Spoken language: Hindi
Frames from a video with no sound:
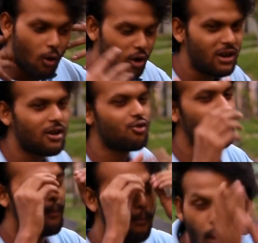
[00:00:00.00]
कंटेंट
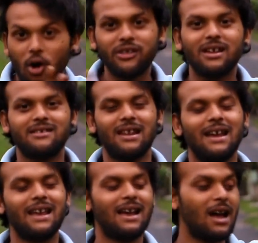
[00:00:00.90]
तुम्हें बहुत ही अच्छा
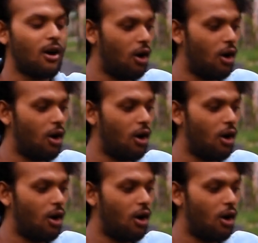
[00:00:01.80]
लगेगा